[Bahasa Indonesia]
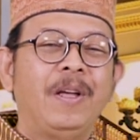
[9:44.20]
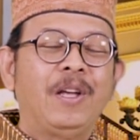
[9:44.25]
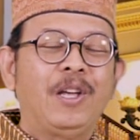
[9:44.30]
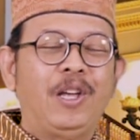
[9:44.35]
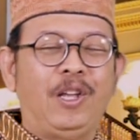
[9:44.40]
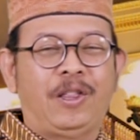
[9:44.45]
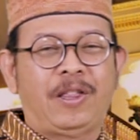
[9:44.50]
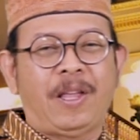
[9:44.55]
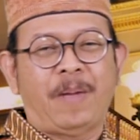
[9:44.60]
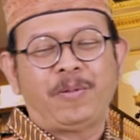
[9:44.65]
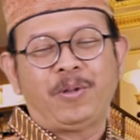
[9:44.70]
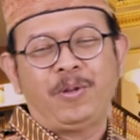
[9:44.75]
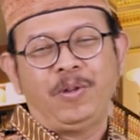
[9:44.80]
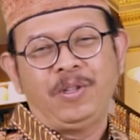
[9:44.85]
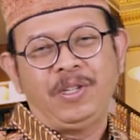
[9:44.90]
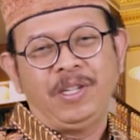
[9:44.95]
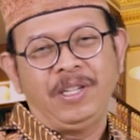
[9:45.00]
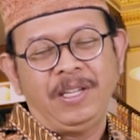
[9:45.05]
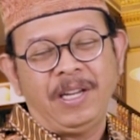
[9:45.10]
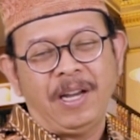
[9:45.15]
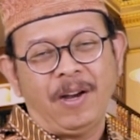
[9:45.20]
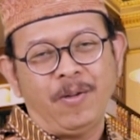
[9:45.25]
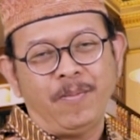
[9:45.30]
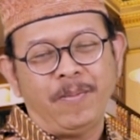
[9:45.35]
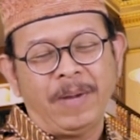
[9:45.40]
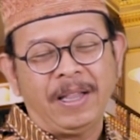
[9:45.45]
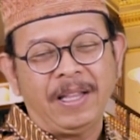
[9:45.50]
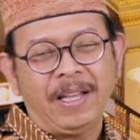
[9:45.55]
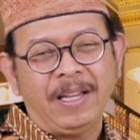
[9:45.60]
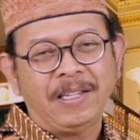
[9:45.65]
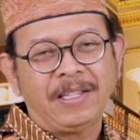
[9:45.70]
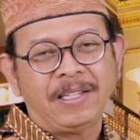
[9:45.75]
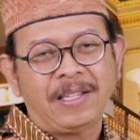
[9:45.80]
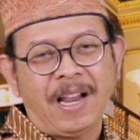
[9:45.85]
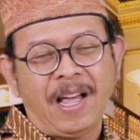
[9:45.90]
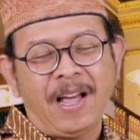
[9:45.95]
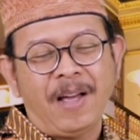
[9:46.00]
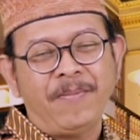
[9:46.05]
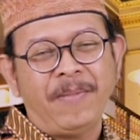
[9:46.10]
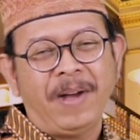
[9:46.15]
Kitab sucinya umat
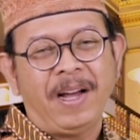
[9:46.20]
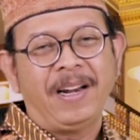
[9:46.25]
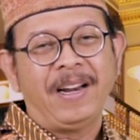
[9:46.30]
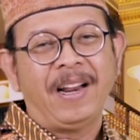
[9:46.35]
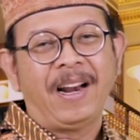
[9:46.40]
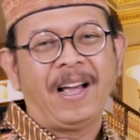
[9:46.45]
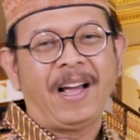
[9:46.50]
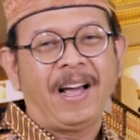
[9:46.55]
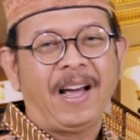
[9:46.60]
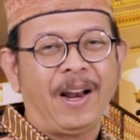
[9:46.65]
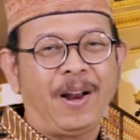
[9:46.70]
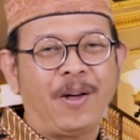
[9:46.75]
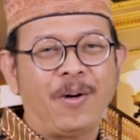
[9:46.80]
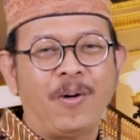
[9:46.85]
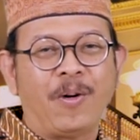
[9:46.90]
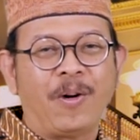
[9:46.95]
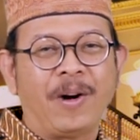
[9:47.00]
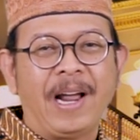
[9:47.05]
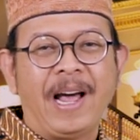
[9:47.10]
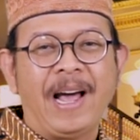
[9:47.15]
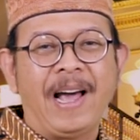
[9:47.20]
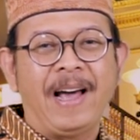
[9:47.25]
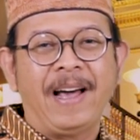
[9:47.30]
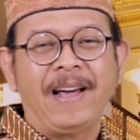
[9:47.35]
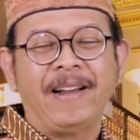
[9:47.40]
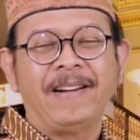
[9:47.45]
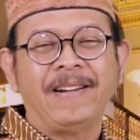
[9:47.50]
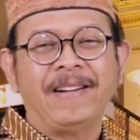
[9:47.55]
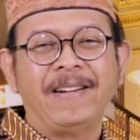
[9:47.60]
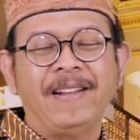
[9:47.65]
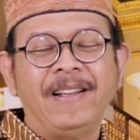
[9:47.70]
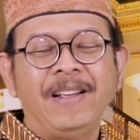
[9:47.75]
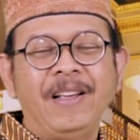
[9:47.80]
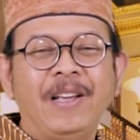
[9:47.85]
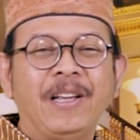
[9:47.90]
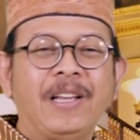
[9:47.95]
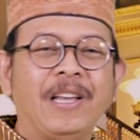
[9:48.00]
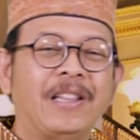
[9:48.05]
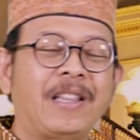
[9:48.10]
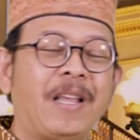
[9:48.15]
Islam adalah Al-Quran.
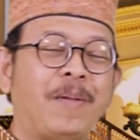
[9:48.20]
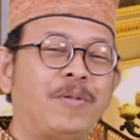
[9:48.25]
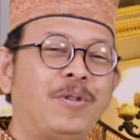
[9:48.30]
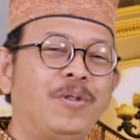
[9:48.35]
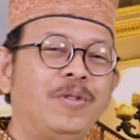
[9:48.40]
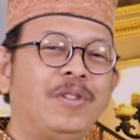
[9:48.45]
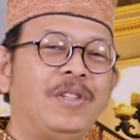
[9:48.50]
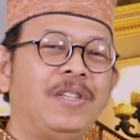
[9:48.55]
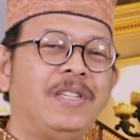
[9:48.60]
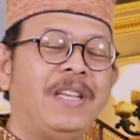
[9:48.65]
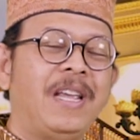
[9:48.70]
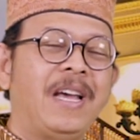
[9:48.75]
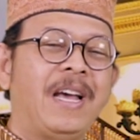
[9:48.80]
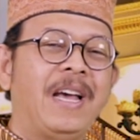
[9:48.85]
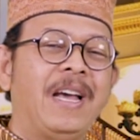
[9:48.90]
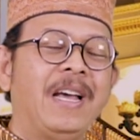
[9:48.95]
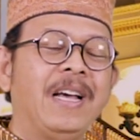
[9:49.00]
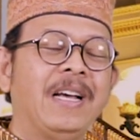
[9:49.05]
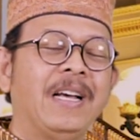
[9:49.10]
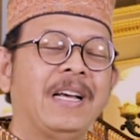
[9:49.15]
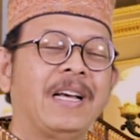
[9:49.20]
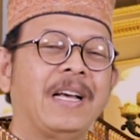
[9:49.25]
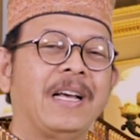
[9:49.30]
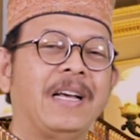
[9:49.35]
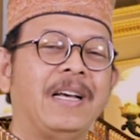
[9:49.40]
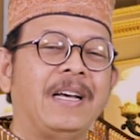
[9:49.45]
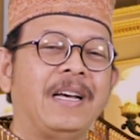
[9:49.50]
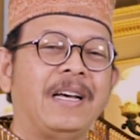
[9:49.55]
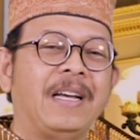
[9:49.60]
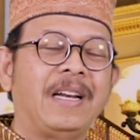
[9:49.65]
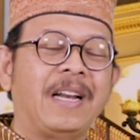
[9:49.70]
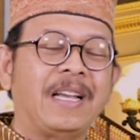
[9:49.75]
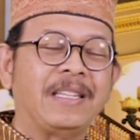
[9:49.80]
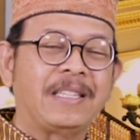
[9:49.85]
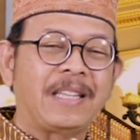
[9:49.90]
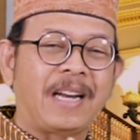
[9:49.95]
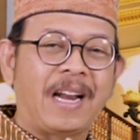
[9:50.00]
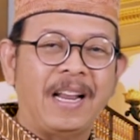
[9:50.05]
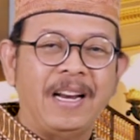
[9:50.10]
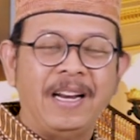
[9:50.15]
Kitab sucinya e,
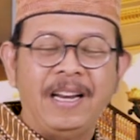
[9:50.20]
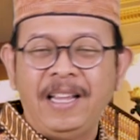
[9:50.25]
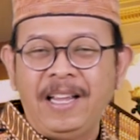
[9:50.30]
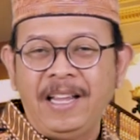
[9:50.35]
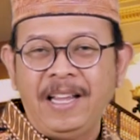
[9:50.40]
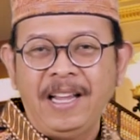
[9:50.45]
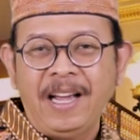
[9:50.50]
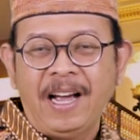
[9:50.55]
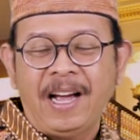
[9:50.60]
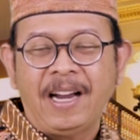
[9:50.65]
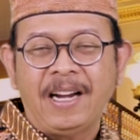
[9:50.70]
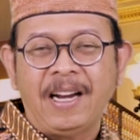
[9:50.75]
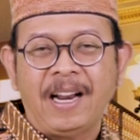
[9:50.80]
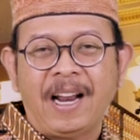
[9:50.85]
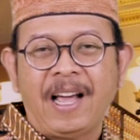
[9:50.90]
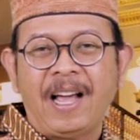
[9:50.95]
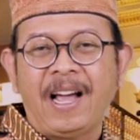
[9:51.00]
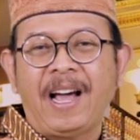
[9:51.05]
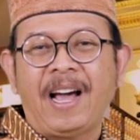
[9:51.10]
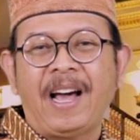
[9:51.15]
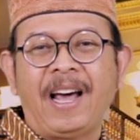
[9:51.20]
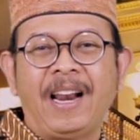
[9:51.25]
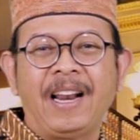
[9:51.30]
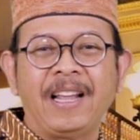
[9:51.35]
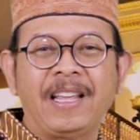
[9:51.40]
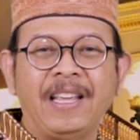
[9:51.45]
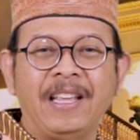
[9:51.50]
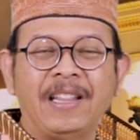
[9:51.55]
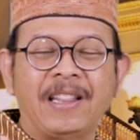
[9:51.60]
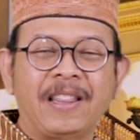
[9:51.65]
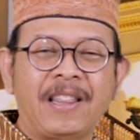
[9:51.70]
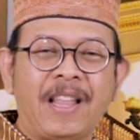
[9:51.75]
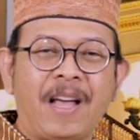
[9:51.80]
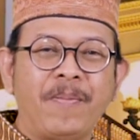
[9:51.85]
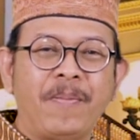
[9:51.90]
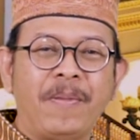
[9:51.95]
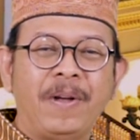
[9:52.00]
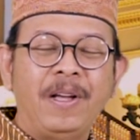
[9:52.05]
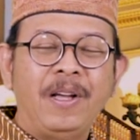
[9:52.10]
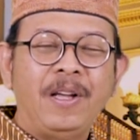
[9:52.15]
Nasrani adalah
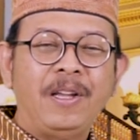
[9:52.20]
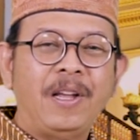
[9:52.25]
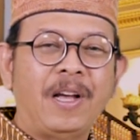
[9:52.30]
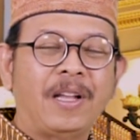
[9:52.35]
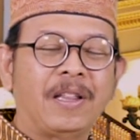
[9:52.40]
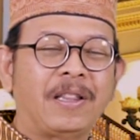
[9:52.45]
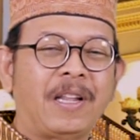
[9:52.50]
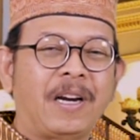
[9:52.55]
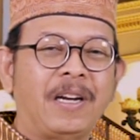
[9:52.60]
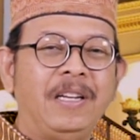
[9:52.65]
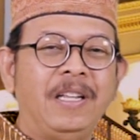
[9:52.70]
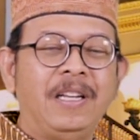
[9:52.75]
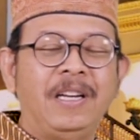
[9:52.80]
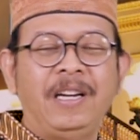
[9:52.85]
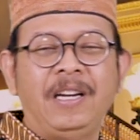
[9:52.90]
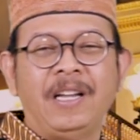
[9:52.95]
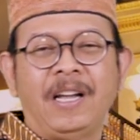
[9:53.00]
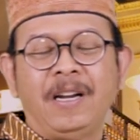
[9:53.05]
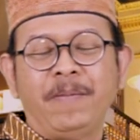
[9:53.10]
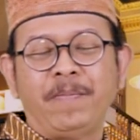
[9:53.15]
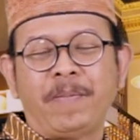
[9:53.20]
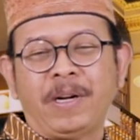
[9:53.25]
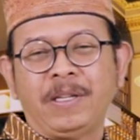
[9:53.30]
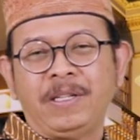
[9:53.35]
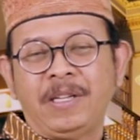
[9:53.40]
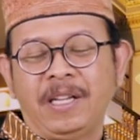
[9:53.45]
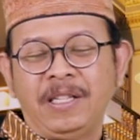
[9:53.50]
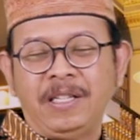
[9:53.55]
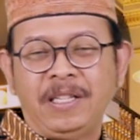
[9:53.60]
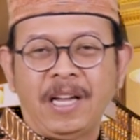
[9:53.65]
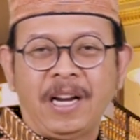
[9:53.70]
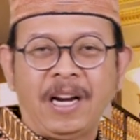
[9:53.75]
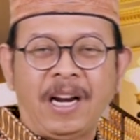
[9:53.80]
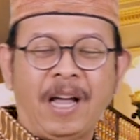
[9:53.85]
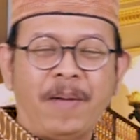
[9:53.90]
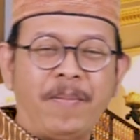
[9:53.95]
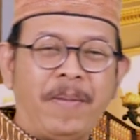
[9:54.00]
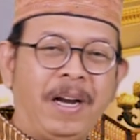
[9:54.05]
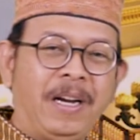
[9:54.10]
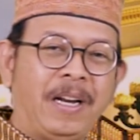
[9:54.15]
Alkitab yang terdiri dari perjanjian
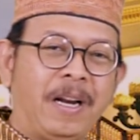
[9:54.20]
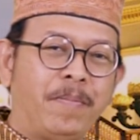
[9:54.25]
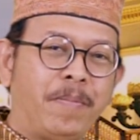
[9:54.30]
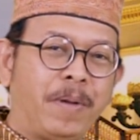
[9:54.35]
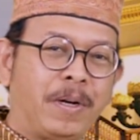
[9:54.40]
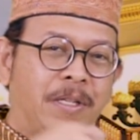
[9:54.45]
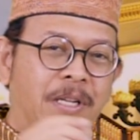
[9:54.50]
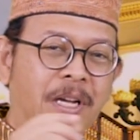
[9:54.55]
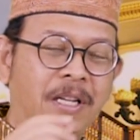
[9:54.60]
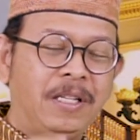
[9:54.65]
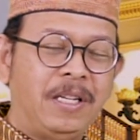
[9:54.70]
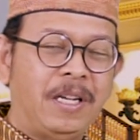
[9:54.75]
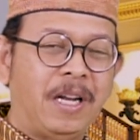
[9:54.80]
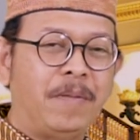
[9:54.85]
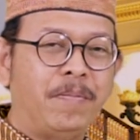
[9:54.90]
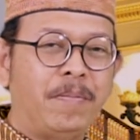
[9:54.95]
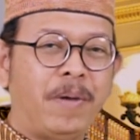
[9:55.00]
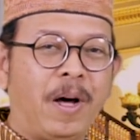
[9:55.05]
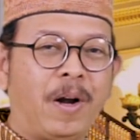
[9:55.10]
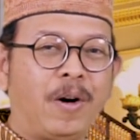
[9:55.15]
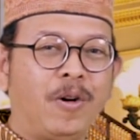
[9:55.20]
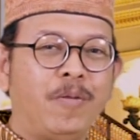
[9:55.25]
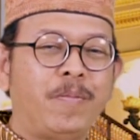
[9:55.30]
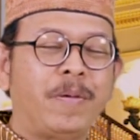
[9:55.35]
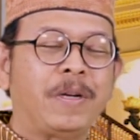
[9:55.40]
lama dan perjanjian baru.